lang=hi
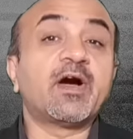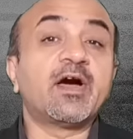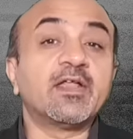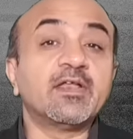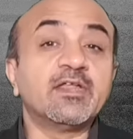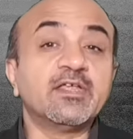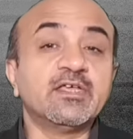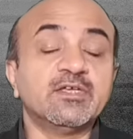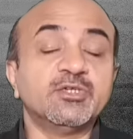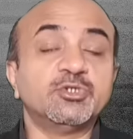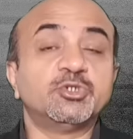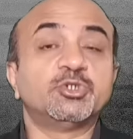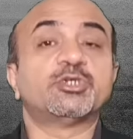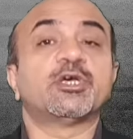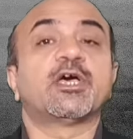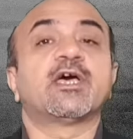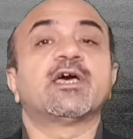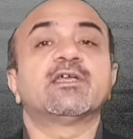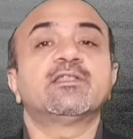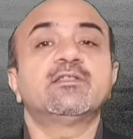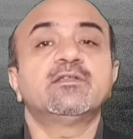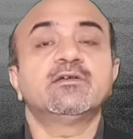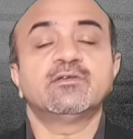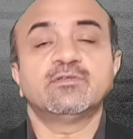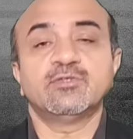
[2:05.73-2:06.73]
हनी
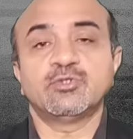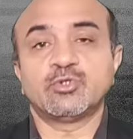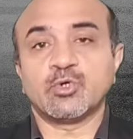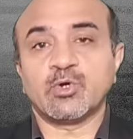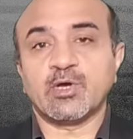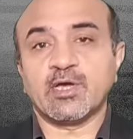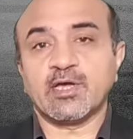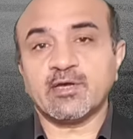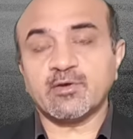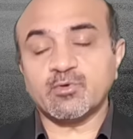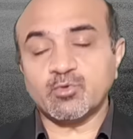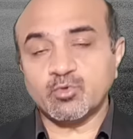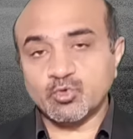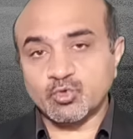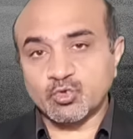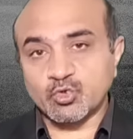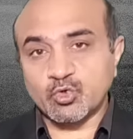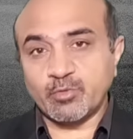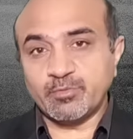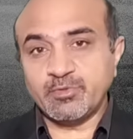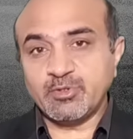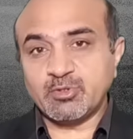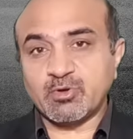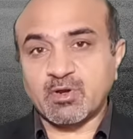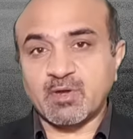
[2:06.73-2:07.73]
शहद जो है
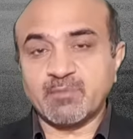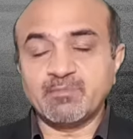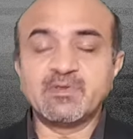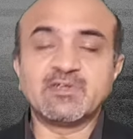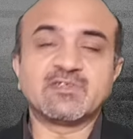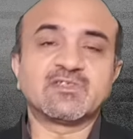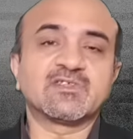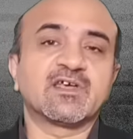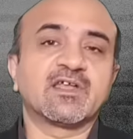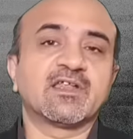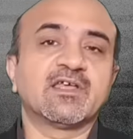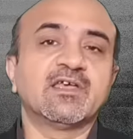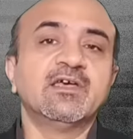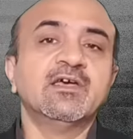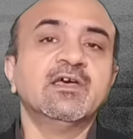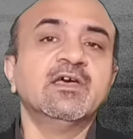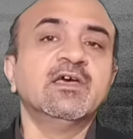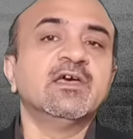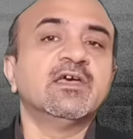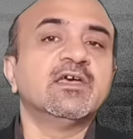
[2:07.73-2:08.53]
उसको भी थोड़ा मिक्स करें